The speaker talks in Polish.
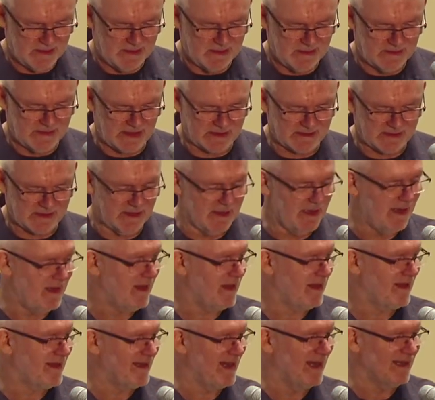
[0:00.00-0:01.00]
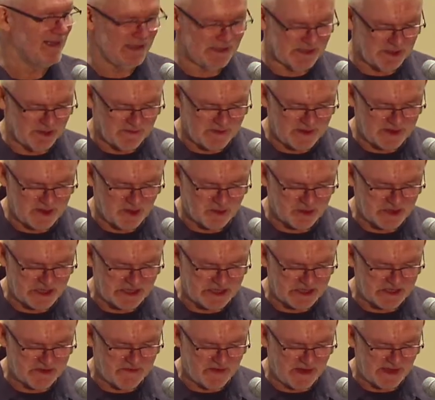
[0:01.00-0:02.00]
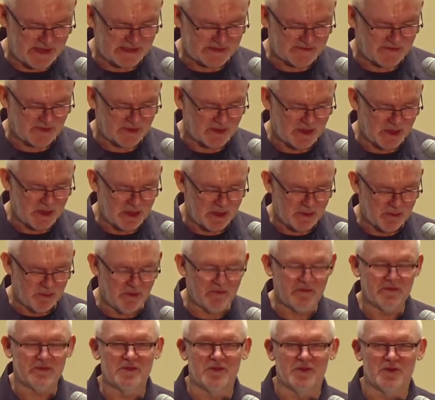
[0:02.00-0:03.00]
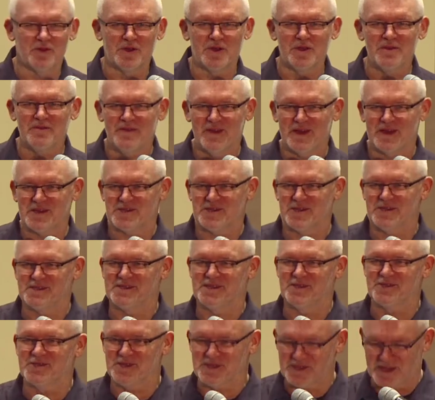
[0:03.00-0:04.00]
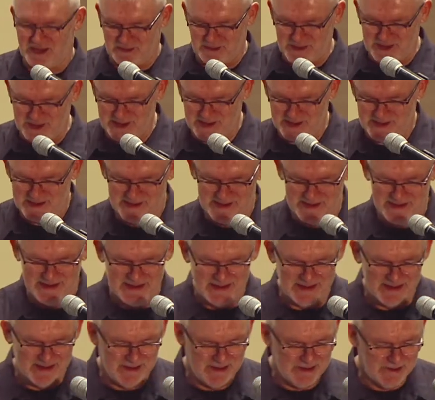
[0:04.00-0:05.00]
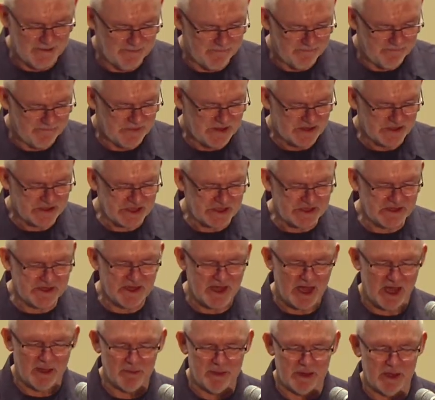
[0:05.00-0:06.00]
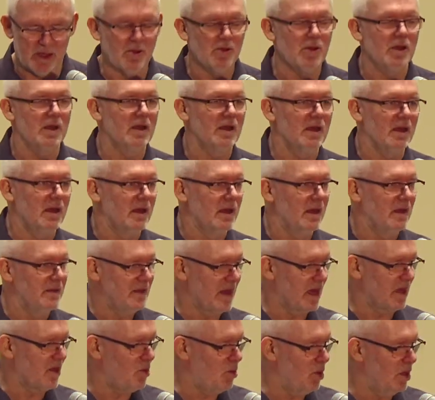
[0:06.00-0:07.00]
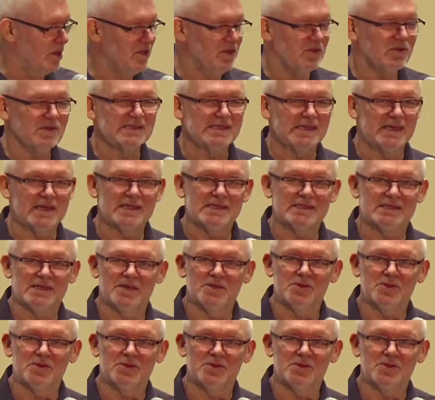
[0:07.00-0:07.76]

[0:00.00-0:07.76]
Na tle krańcowego przeciwieństwa. Bo w drugim wersie co czytamy? Że diabeł nakłonił serce